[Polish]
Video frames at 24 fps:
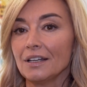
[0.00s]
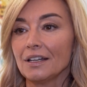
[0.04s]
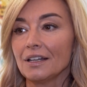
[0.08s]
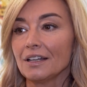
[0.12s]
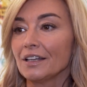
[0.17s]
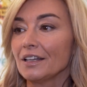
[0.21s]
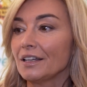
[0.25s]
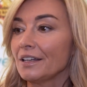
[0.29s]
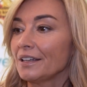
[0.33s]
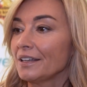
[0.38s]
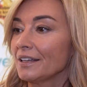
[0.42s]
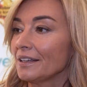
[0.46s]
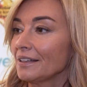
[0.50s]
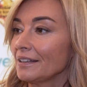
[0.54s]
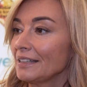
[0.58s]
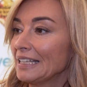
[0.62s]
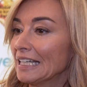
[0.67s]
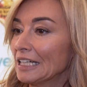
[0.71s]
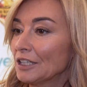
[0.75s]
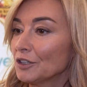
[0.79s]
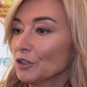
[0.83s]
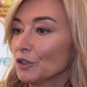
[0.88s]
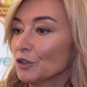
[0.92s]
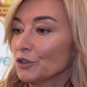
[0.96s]
y,
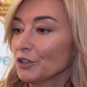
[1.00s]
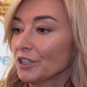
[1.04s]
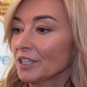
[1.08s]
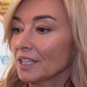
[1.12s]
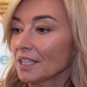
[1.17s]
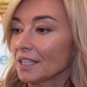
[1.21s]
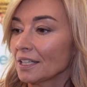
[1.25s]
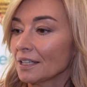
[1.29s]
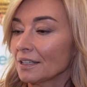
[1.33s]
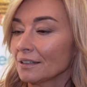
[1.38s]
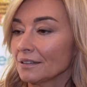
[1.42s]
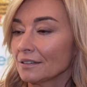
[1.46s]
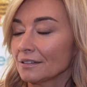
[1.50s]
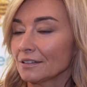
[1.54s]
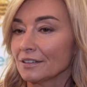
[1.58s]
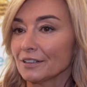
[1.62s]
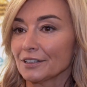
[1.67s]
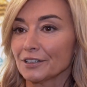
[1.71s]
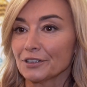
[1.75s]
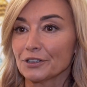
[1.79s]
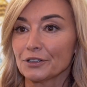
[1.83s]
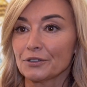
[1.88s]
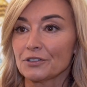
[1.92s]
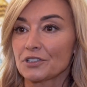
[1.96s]
jak one
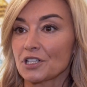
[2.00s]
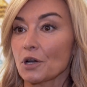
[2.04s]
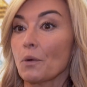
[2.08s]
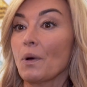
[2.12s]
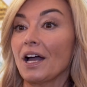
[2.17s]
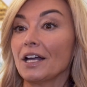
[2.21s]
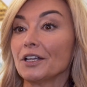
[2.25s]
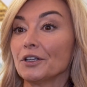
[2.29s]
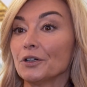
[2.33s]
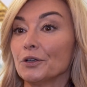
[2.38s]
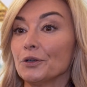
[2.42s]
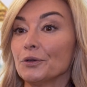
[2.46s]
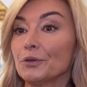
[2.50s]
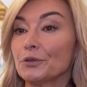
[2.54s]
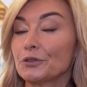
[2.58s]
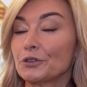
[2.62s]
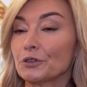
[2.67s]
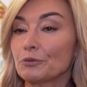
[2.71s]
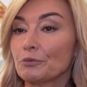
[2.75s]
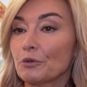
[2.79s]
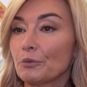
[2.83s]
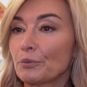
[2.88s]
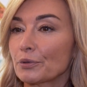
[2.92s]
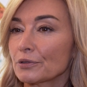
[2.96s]
y, działają,
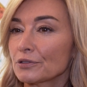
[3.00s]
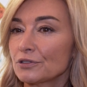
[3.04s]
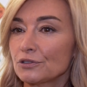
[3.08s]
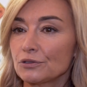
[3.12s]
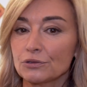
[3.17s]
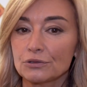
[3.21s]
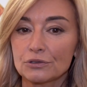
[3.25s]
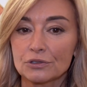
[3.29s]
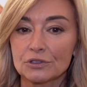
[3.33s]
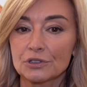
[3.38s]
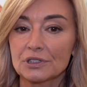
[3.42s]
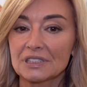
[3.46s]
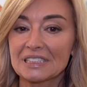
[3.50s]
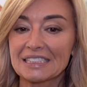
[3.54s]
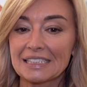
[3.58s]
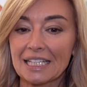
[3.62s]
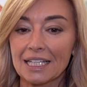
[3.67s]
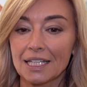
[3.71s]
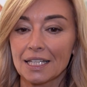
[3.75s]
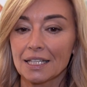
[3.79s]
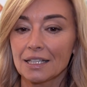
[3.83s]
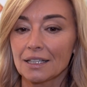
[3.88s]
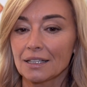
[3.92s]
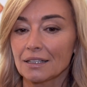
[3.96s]
to po prostu to się
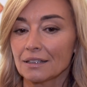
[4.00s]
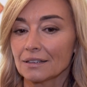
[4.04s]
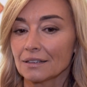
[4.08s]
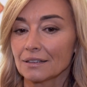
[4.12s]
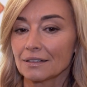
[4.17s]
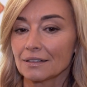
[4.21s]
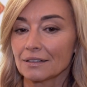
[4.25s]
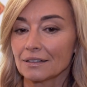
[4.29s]
staje